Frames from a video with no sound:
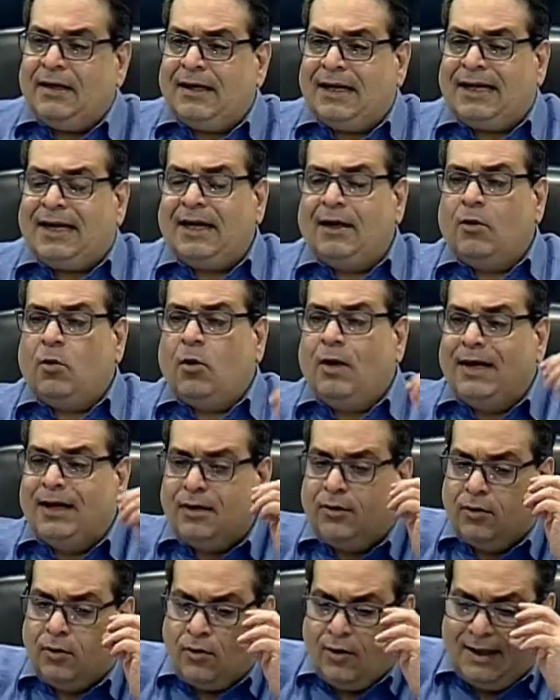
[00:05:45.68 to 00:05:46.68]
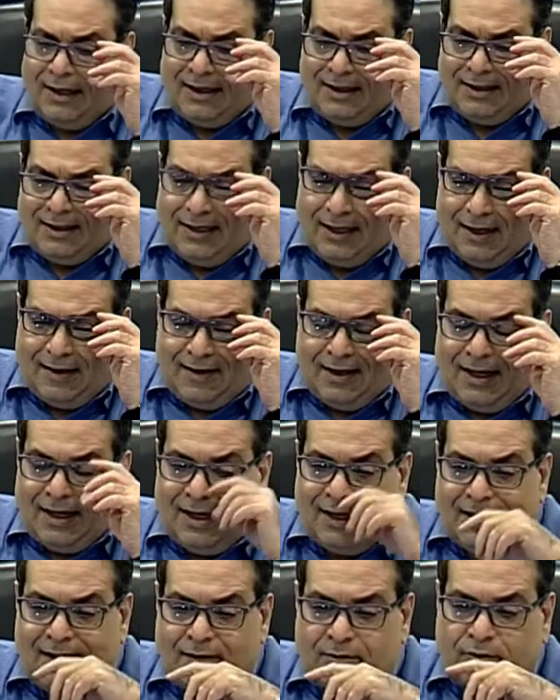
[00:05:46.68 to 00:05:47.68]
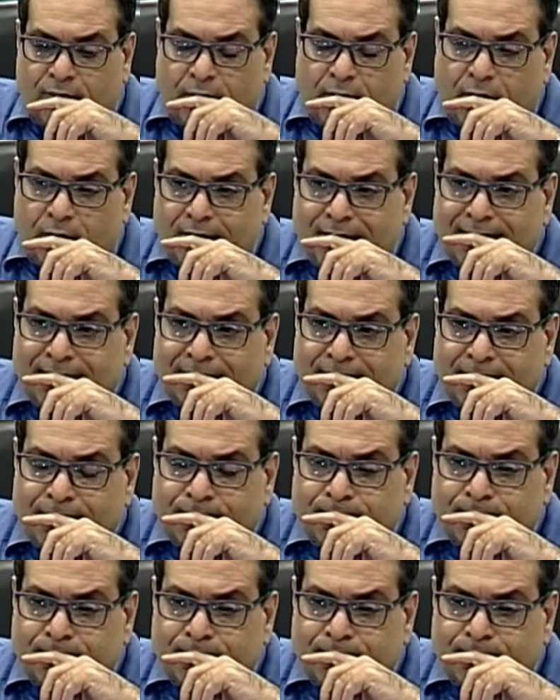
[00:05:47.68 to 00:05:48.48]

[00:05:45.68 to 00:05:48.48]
recuerdo el día de las elecciones,